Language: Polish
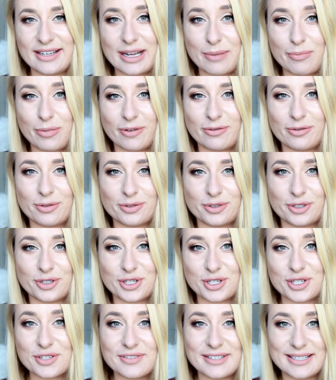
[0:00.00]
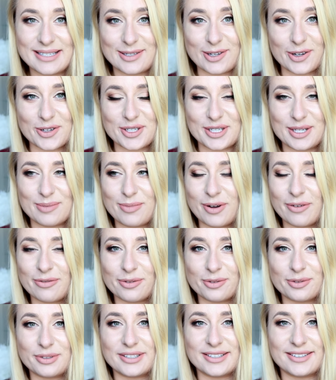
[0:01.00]
na powrót do rzeczywistości,
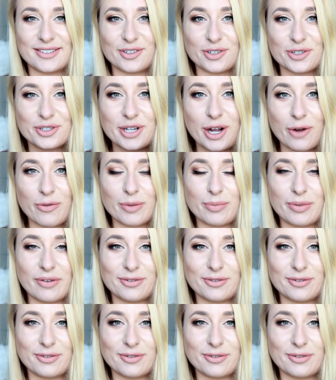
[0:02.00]
powrót do szkoły,